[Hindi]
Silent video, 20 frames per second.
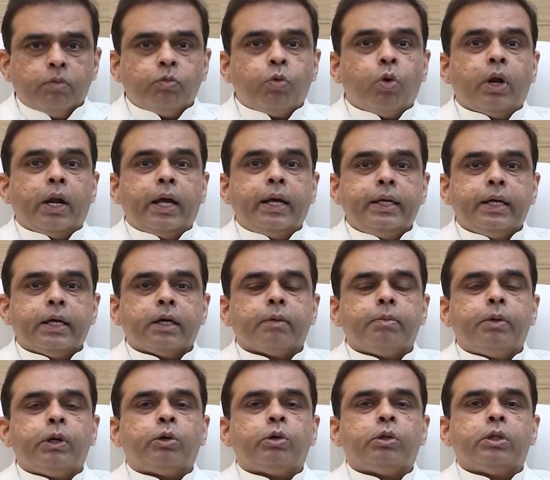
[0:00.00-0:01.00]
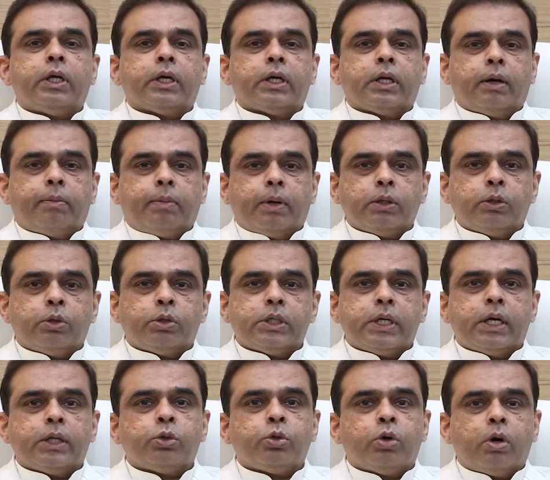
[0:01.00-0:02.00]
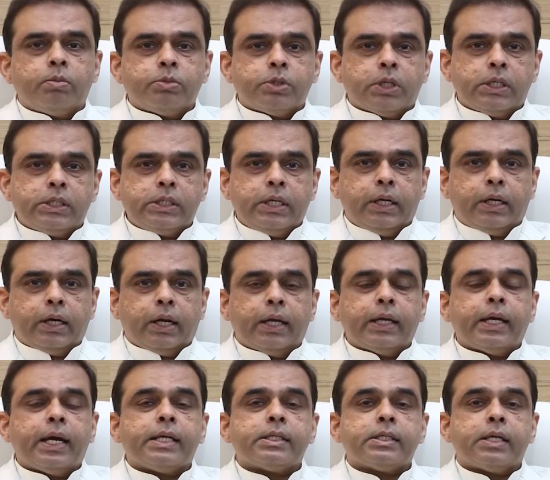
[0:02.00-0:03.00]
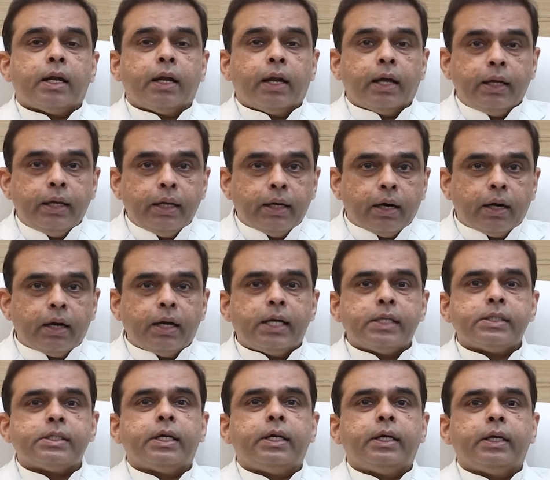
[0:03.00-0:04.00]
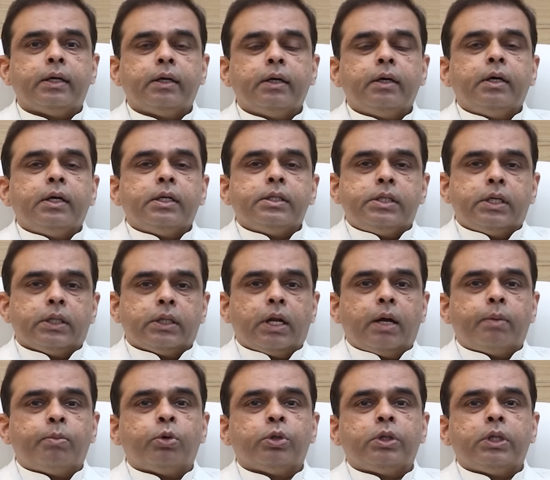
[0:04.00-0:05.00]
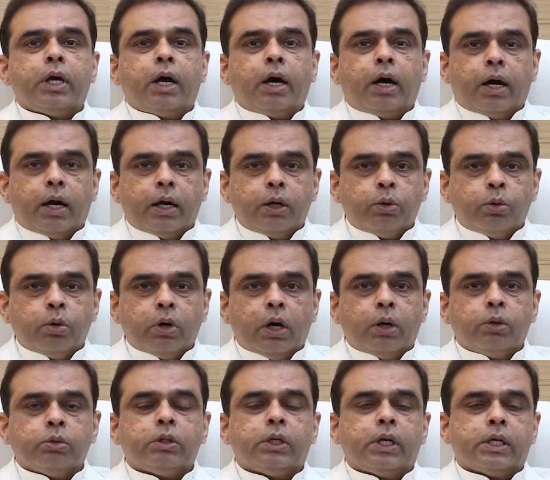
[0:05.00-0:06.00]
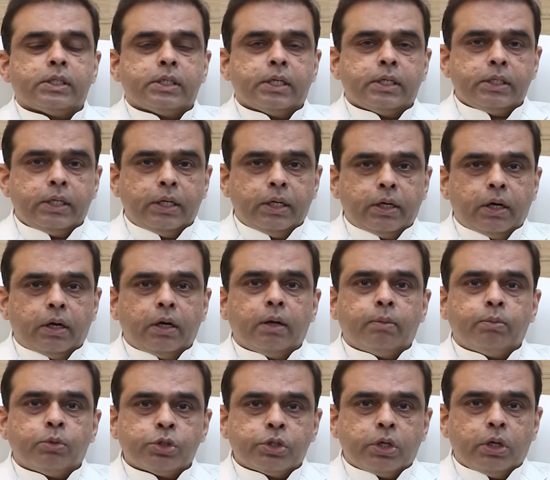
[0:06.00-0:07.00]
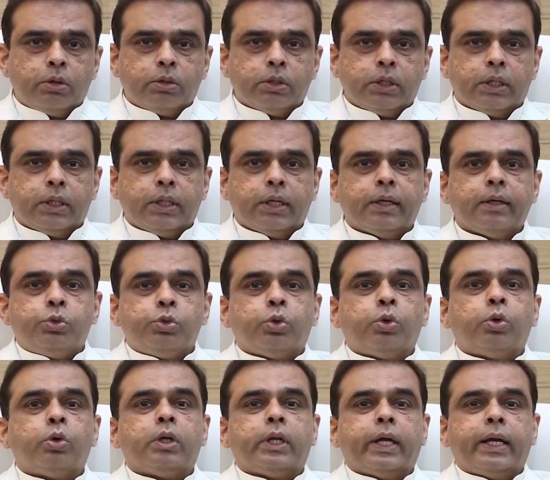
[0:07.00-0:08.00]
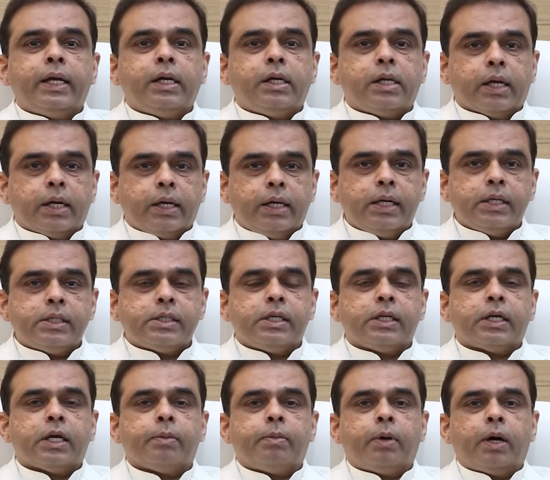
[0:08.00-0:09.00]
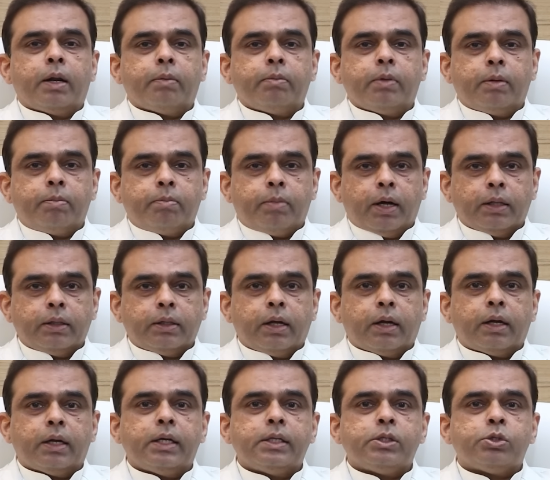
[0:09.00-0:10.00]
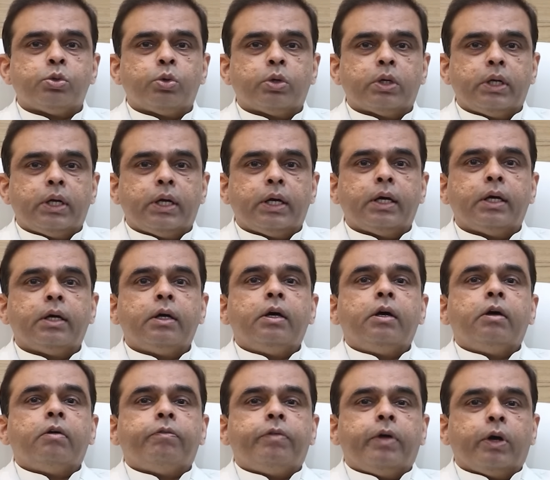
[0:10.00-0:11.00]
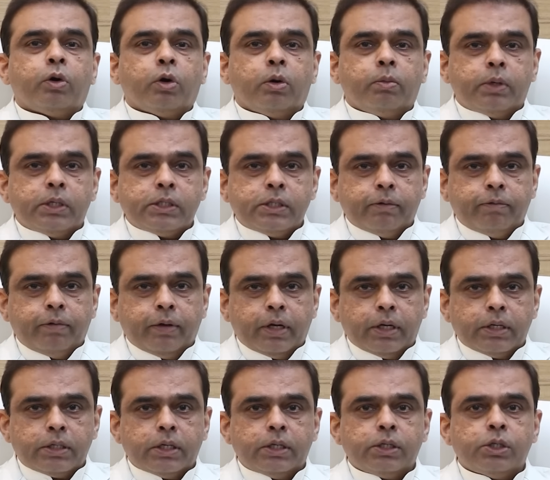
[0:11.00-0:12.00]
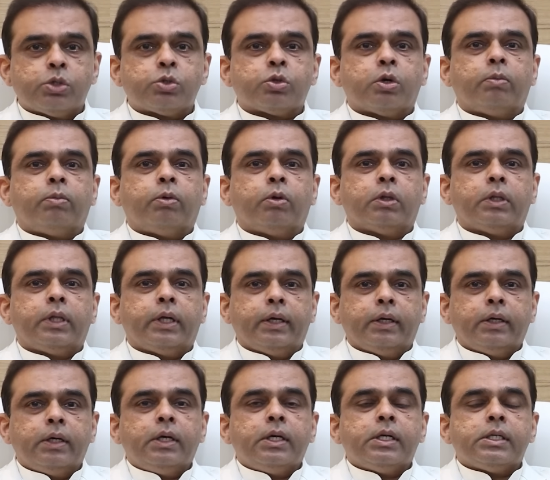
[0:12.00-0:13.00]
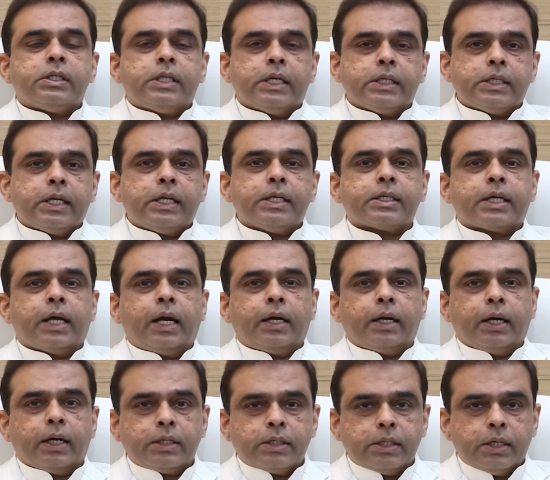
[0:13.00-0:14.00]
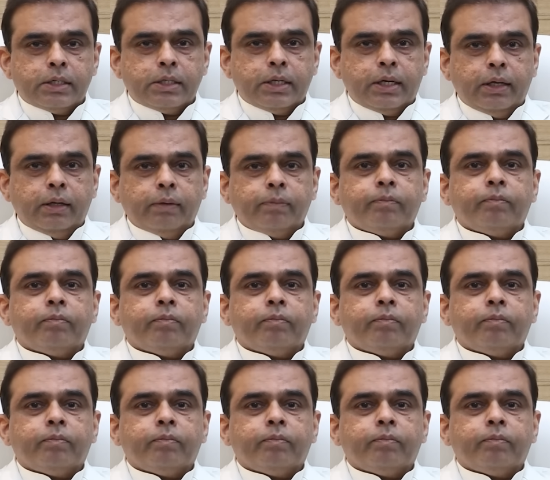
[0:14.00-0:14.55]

वो नहीं है कि बिल्कुल दिखना बंद हो जाए तो हम सर्जरी करेंगे ऐसा नहीं करना चाहिए जितना मोतिया हार्ड होगा उतना सर्जरी करना मुश्किल हो जाता है जो नई टेक्निक जिनके बारे में हम बात कर रहे हैं जो कि है फेको एमल्सिफिकेशन जिसको बोलते हैं स्टेचलेस कैटरेक्ट सर्जरी